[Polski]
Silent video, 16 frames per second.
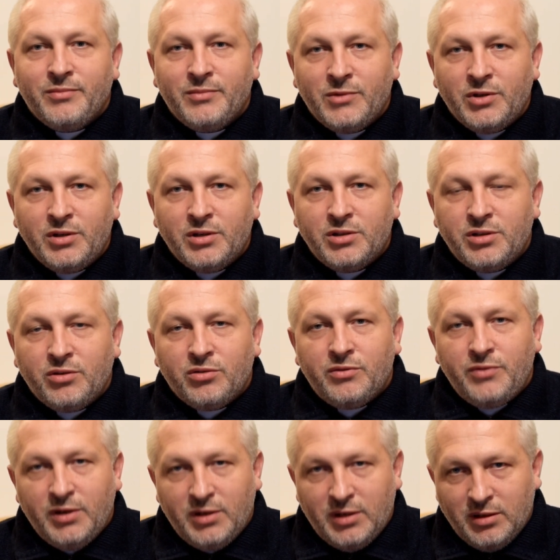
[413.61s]
To niech się
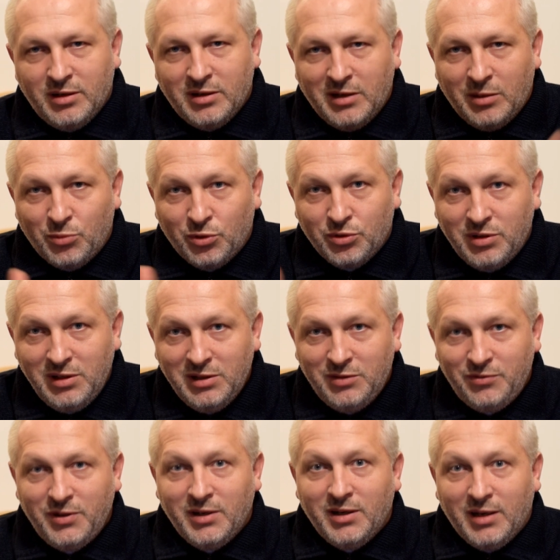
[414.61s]
otwiera na
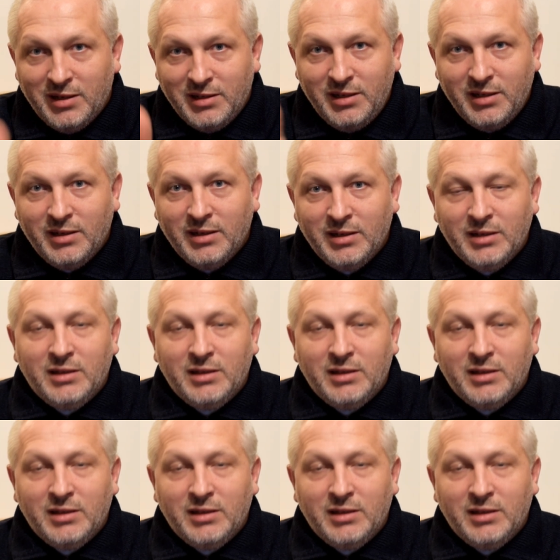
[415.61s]
modlitwie, a nie